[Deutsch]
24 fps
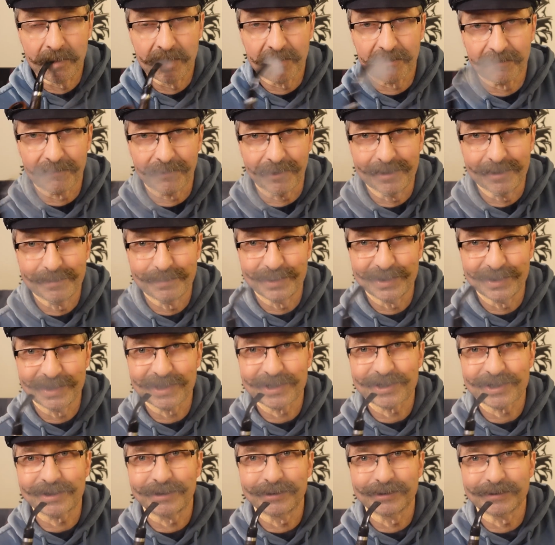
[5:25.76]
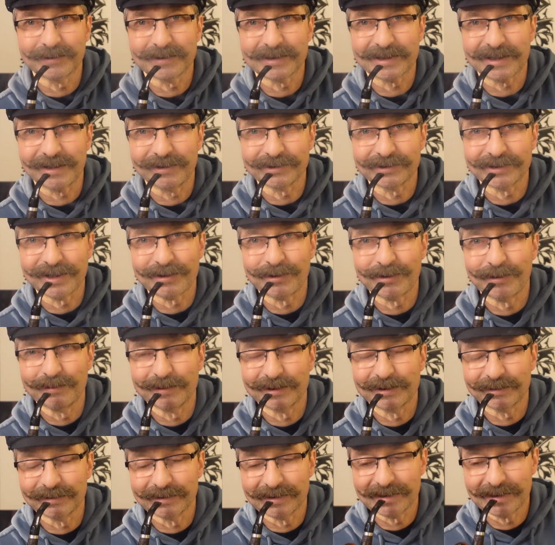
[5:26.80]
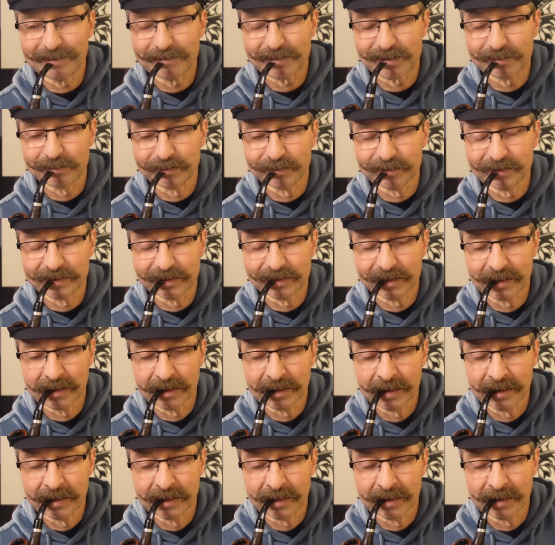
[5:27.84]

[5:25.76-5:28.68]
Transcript: Vor allem bin ich erstaunt, was rausgekommen ist unter dem Schmutz.